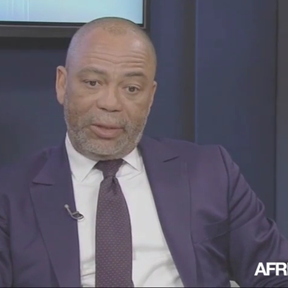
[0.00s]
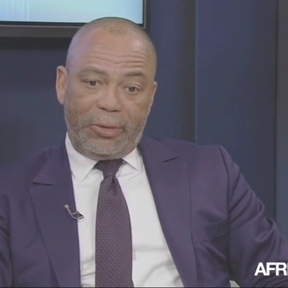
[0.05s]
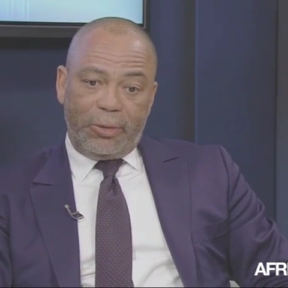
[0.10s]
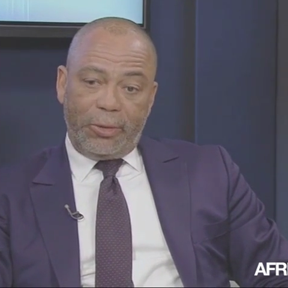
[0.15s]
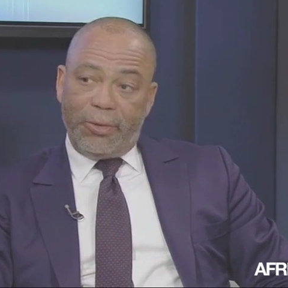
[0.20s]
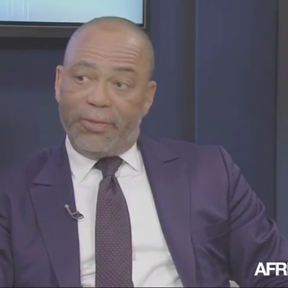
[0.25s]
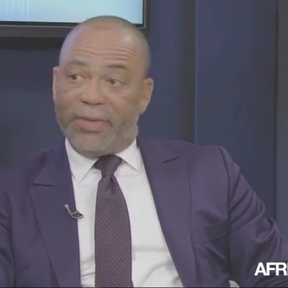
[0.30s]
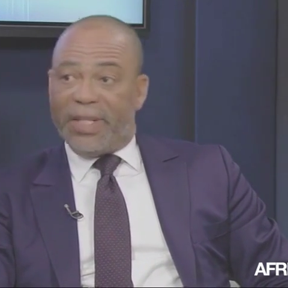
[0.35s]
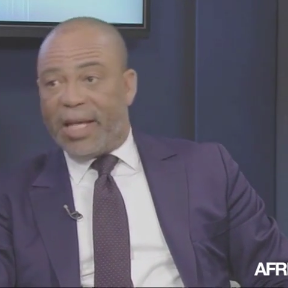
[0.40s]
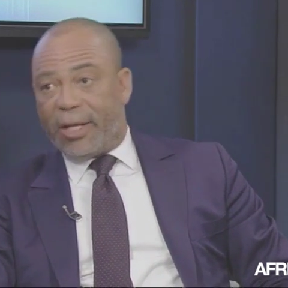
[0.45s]

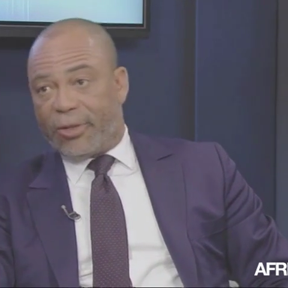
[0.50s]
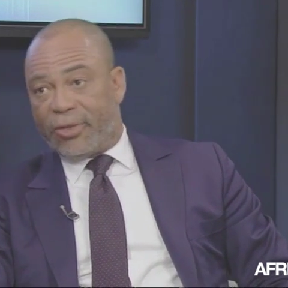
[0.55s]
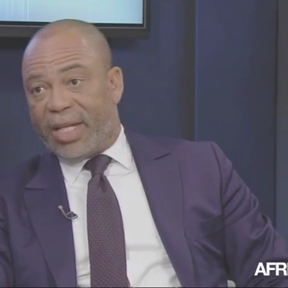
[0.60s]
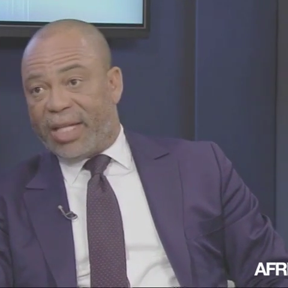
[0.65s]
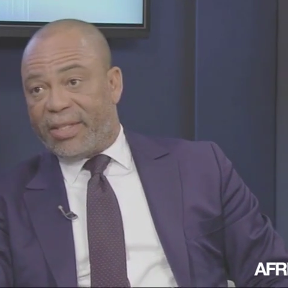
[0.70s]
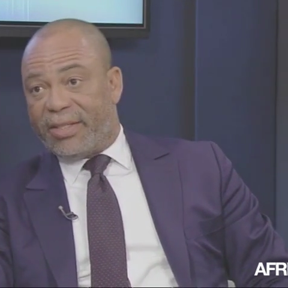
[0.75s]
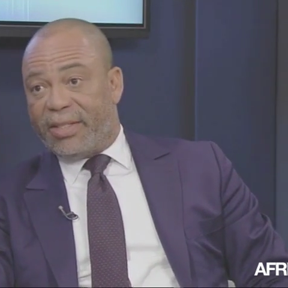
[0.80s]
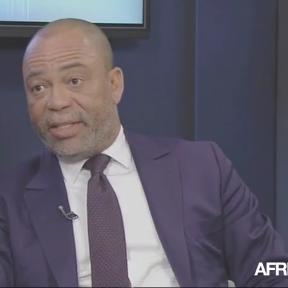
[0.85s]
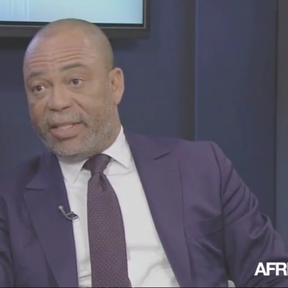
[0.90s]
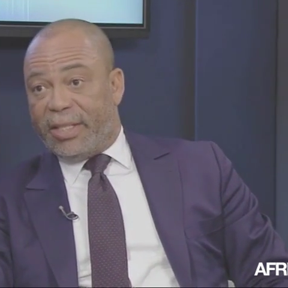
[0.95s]
le, village
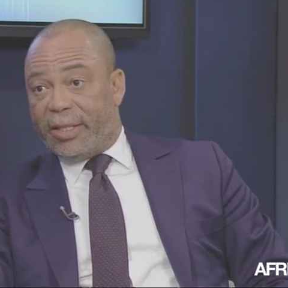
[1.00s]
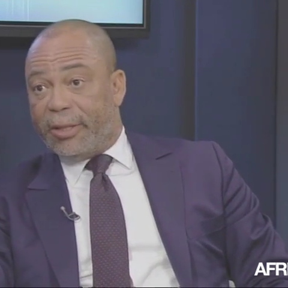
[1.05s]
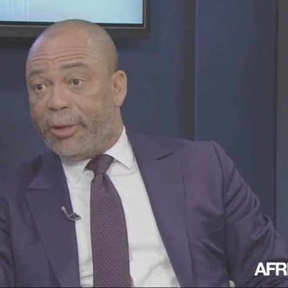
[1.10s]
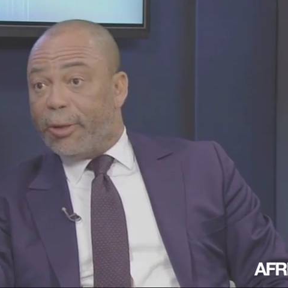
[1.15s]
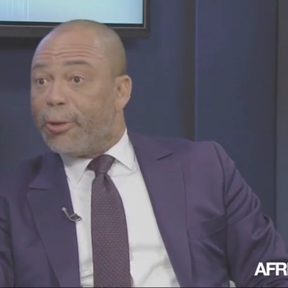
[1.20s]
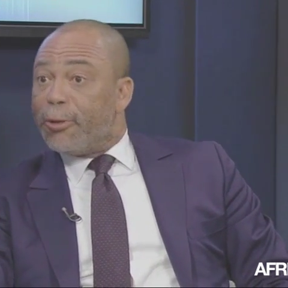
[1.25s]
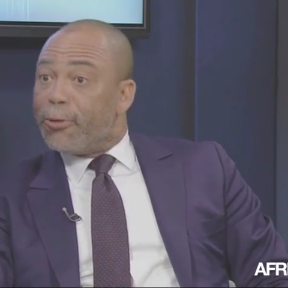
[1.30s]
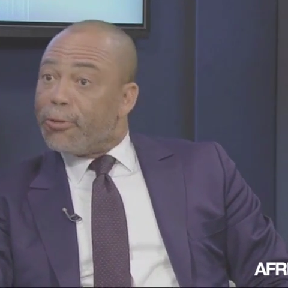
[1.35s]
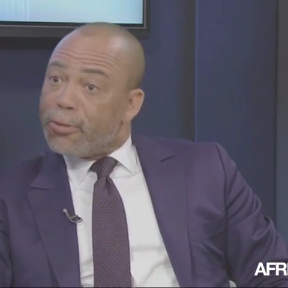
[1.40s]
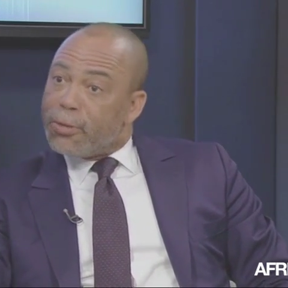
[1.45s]
d'Assiné,
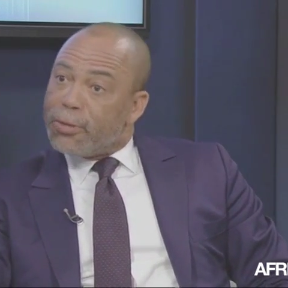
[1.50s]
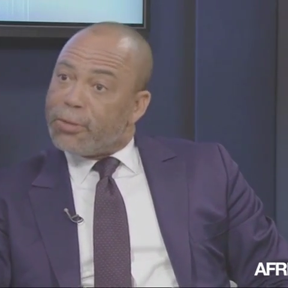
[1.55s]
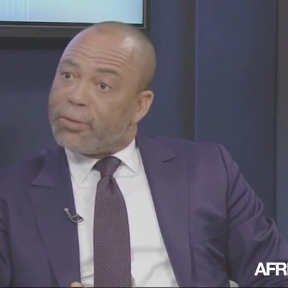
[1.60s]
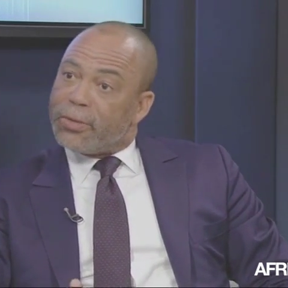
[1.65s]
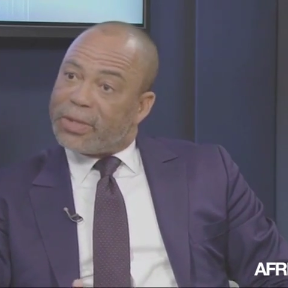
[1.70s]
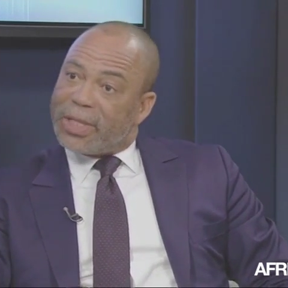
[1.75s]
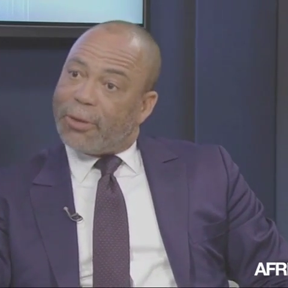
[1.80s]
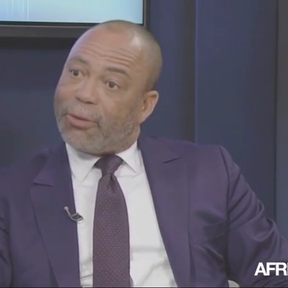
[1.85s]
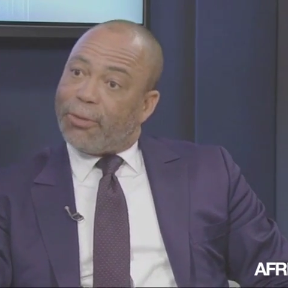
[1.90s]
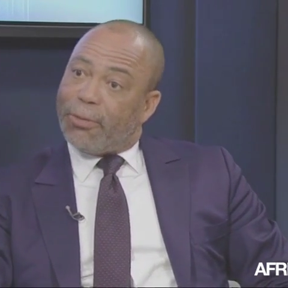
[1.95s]
où
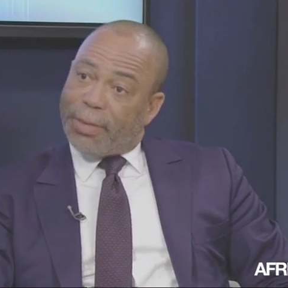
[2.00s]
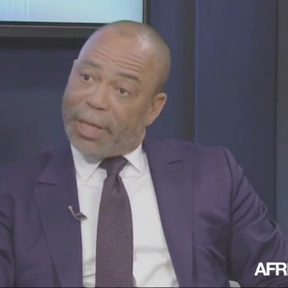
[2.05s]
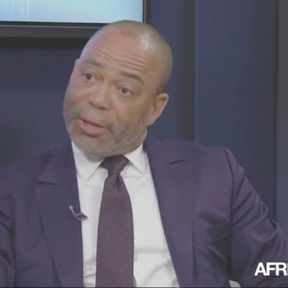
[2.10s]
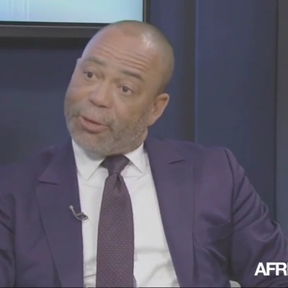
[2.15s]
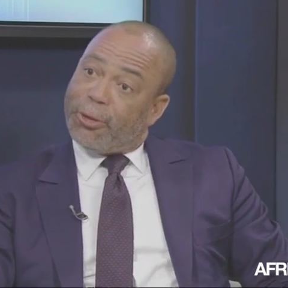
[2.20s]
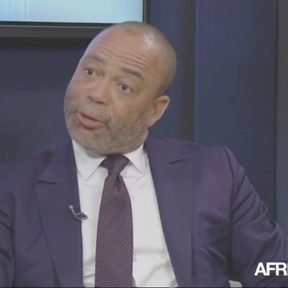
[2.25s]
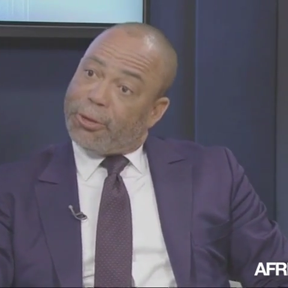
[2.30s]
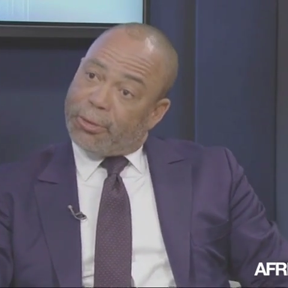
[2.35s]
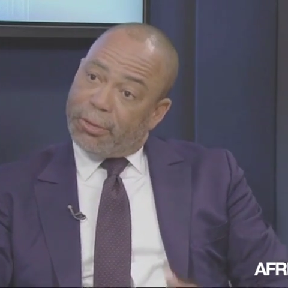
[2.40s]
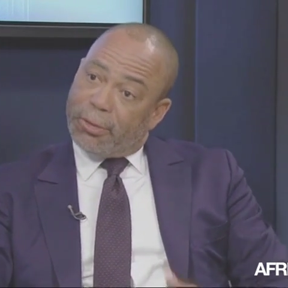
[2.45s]
nous accompagnons